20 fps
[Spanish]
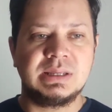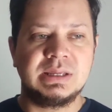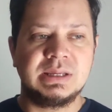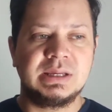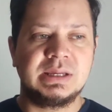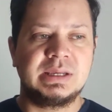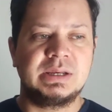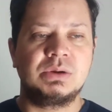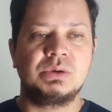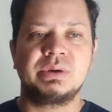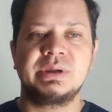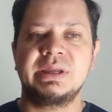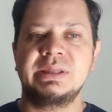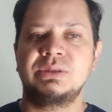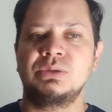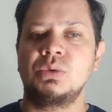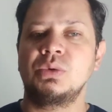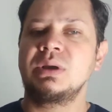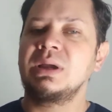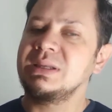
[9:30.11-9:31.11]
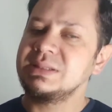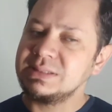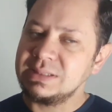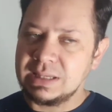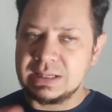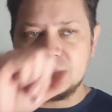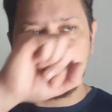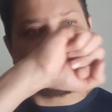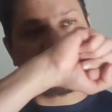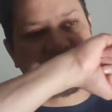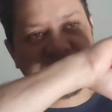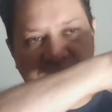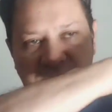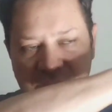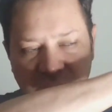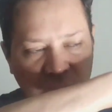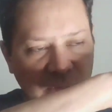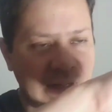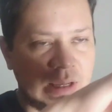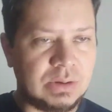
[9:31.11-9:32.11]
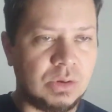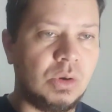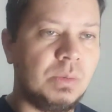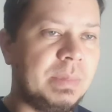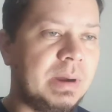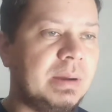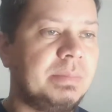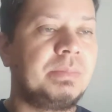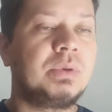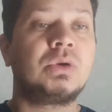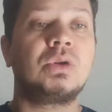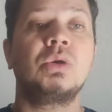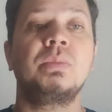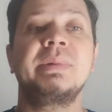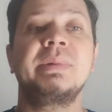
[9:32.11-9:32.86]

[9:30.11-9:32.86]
y creo que toca estar buscando el aroma. Por lo